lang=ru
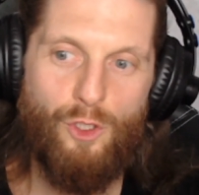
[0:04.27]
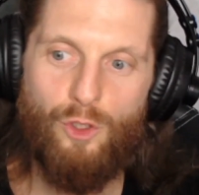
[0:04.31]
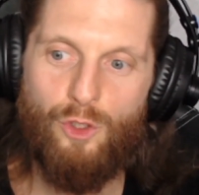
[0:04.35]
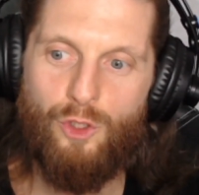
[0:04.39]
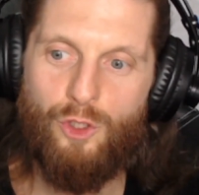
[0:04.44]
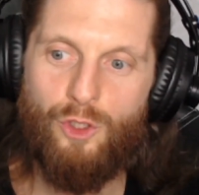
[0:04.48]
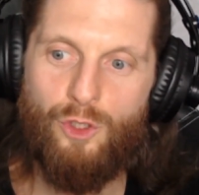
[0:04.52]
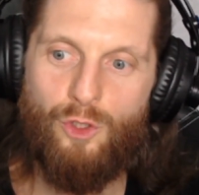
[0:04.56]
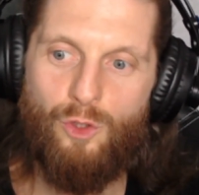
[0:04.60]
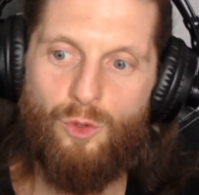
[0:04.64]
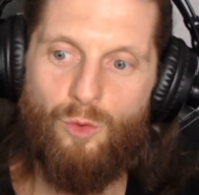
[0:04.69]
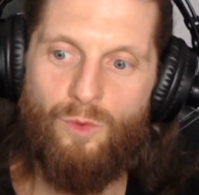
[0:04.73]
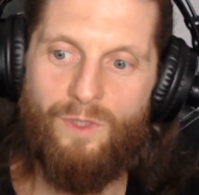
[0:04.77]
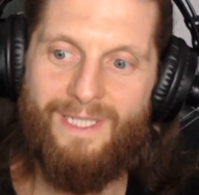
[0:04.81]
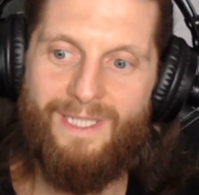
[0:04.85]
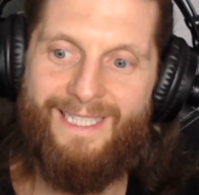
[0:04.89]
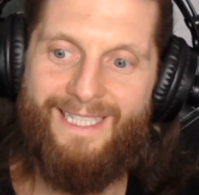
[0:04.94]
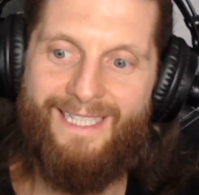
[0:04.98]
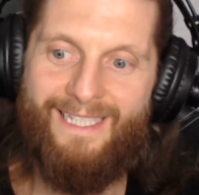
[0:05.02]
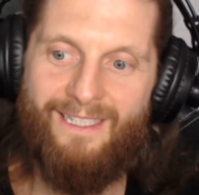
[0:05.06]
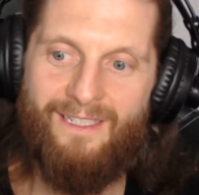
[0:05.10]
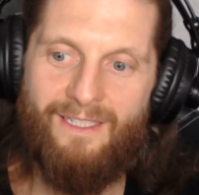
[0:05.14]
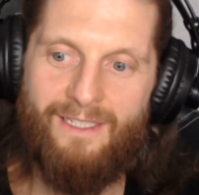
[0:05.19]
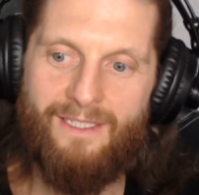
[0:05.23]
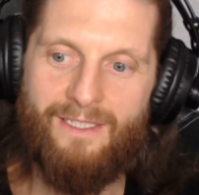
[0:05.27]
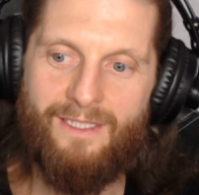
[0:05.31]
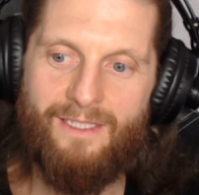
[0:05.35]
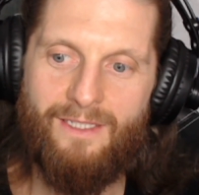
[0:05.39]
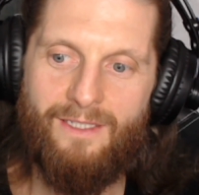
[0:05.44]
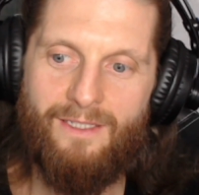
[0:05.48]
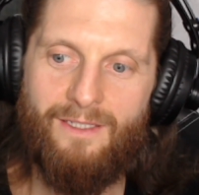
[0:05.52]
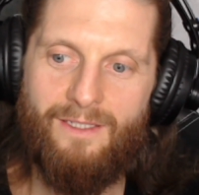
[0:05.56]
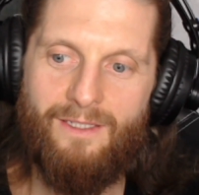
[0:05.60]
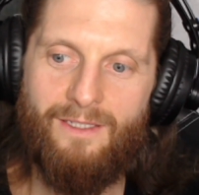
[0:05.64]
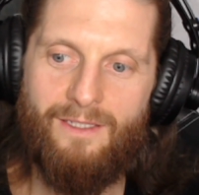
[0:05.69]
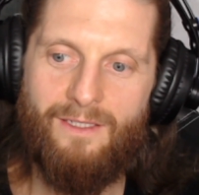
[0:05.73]
что делать,
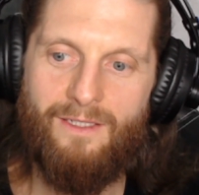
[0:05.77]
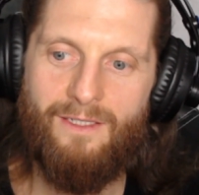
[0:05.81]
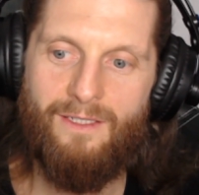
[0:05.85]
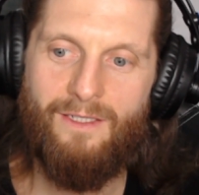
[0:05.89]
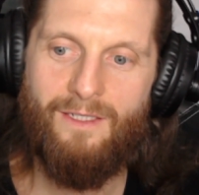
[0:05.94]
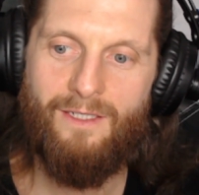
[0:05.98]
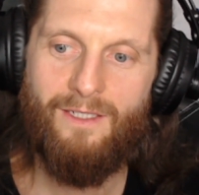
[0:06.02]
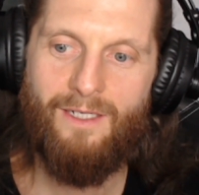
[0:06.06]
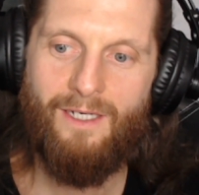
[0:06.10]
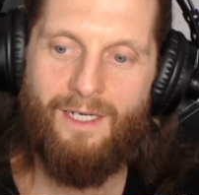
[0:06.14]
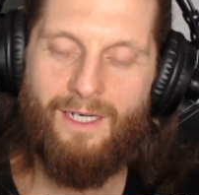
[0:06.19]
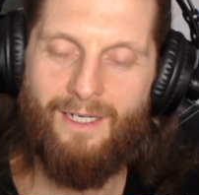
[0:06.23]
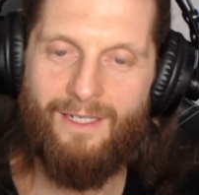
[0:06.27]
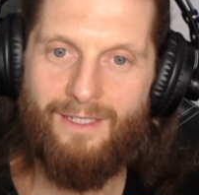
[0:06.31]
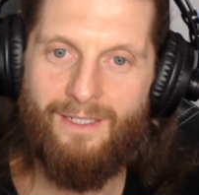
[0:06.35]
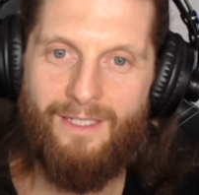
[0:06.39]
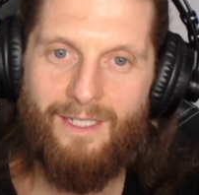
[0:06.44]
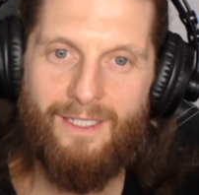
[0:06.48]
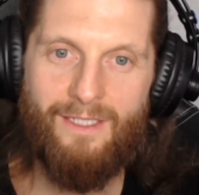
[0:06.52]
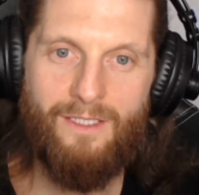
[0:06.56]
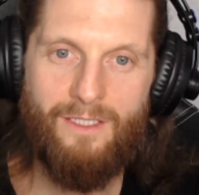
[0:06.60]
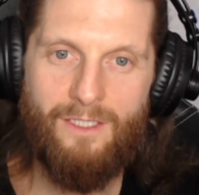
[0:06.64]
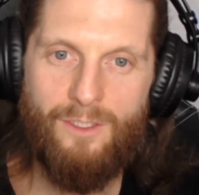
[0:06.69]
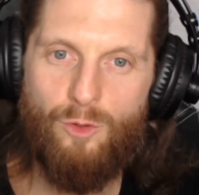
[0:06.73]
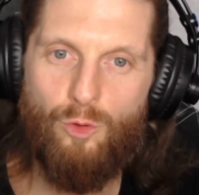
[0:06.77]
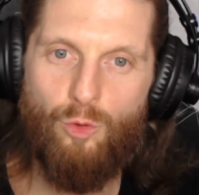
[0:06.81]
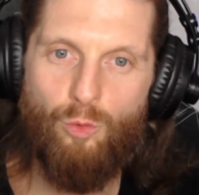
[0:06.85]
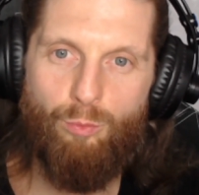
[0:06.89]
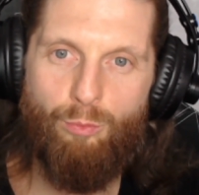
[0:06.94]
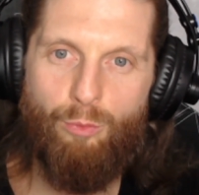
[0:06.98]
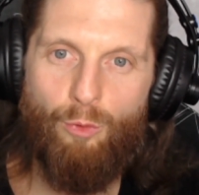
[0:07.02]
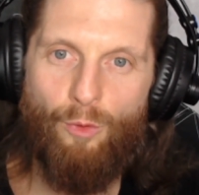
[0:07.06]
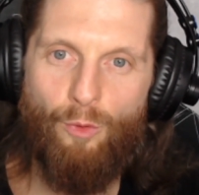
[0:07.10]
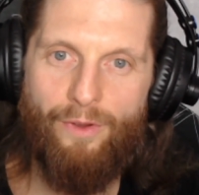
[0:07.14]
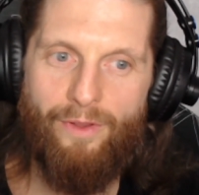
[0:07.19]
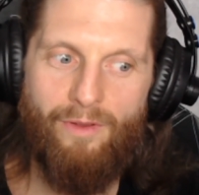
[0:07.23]
когда ты
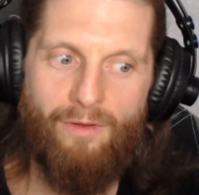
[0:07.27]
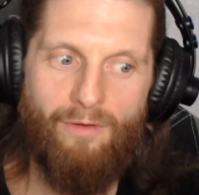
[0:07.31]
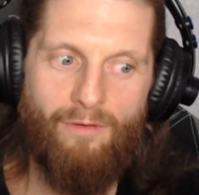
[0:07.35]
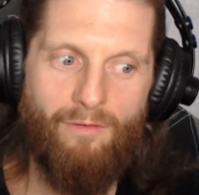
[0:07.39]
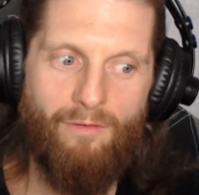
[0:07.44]
тупой?